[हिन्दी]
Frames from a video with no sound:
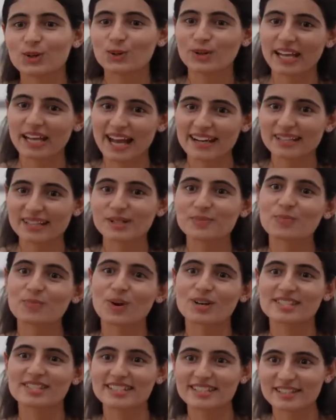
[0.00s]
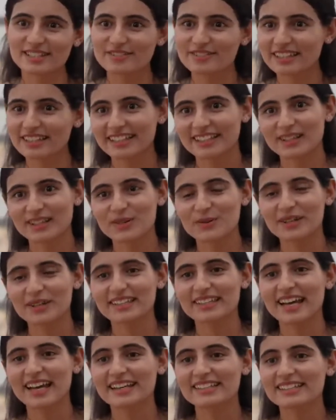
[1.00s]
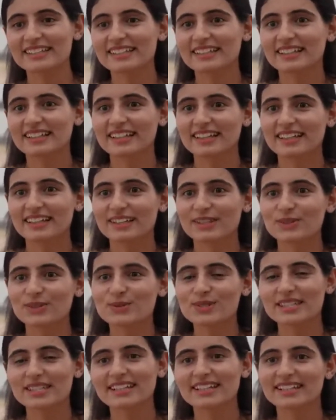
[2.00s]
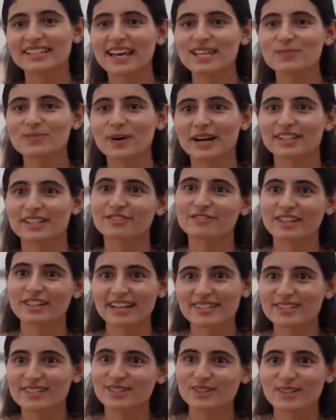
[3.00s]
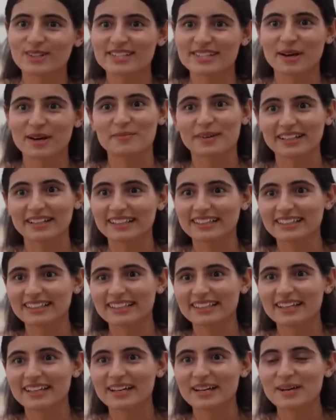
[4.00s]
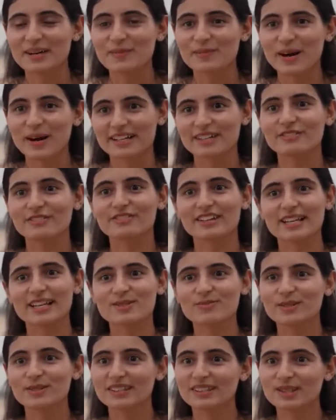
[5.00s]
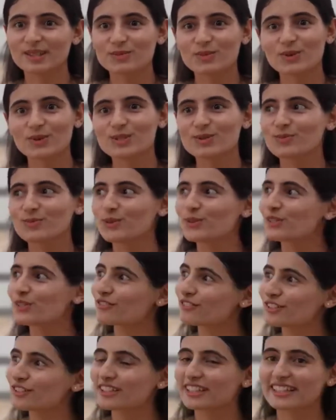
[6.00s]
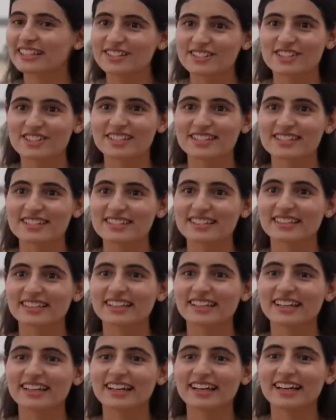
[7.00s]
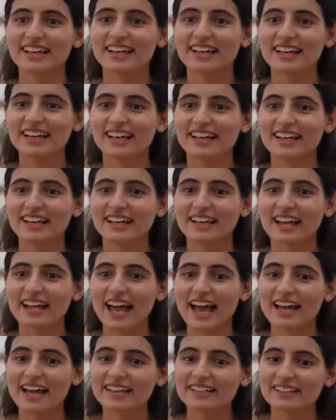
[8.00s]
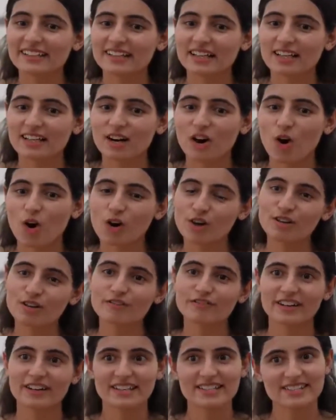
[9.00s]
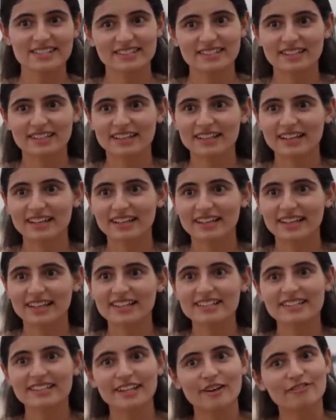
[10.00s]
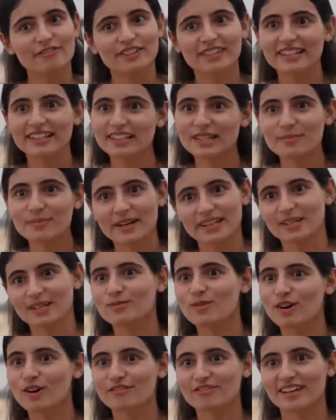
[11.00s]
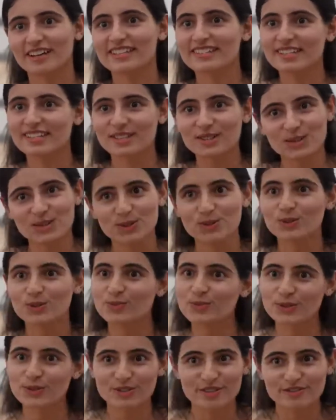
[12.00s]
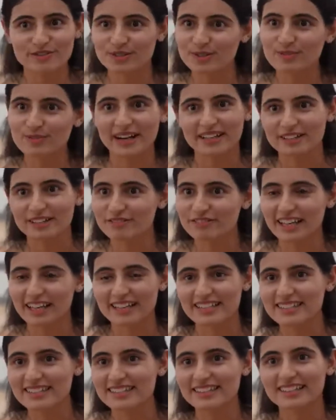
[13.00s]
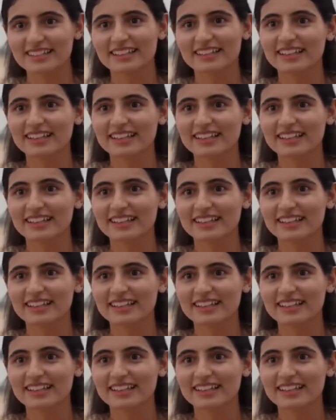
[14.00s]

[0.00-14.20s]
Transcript: लुक एट इट पॉजिटिवली इन अ वे दैट यू सी इट एज बटरफ्लाइज इन योर स्टमक बटरफ्लाइज बींग द मोस्ट ब्यूटिफुल क्रीचर्स एंड ऑल ऑफ अस कैन डेफिनेटली मेटामोरफाइज इन टू ब्यूटिफुल बटरफ्लाइज